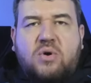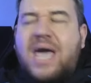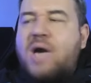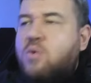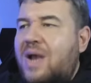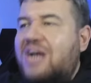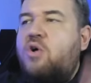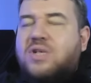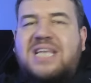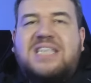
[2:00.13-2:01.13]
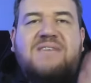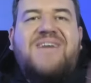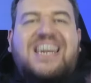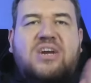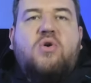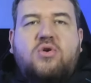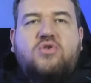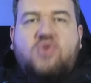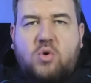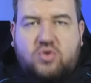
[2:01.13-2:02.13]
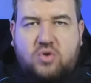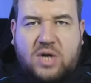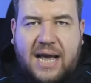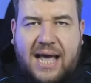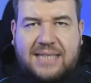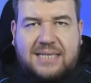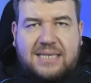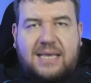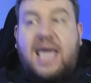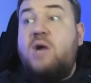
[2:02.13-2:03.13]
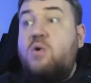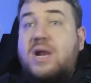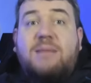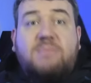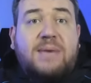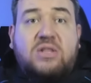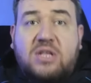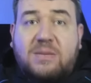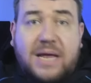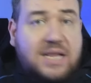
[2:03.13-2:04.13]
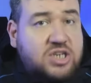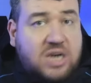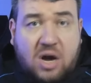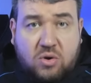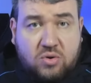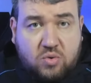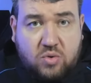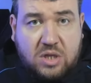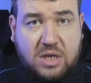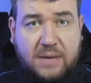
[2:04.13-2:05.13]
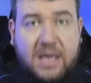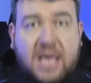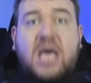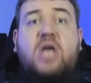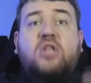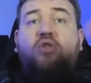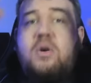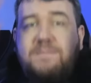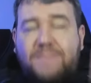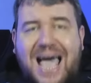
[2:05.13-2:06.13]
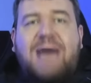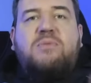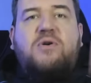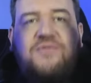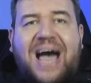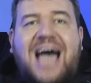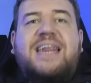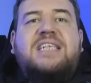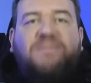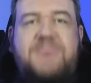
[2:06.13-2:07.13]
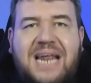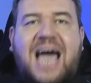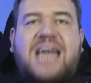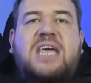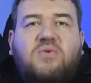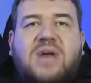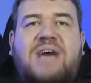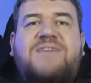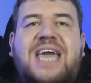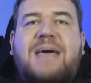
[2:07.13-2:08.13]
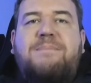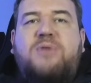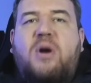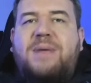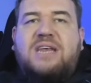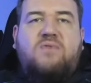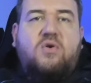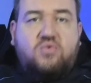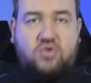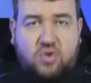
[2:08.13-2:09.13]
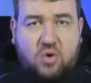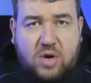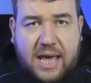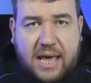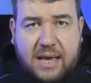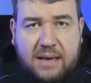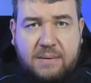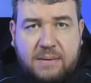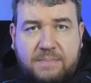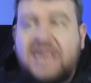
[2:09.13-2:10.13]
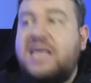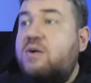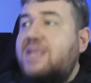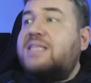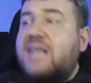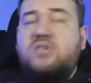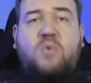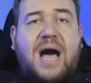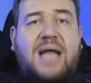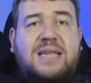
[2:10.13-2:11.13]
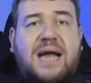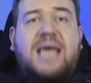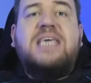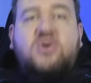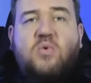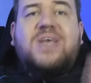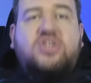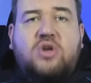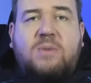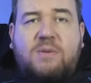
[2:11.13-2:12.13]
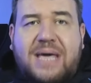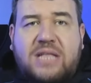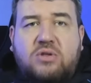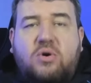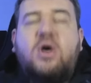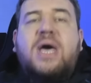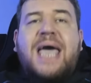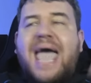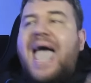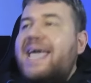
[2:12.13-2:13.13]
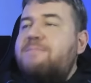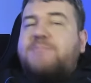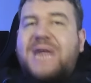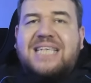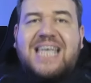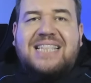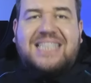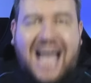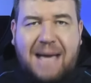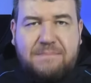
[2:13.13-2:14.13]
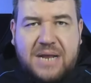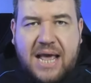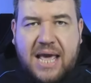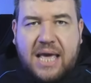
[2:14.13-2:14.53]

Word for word: è un qualcosa di vergognoso, ragazzi. E ora è il momento di prendercela con tutti. Dobbiamo fare sperare in una vera e propria rivoluzione. Perché questa squadra in questo momento è impresentabile.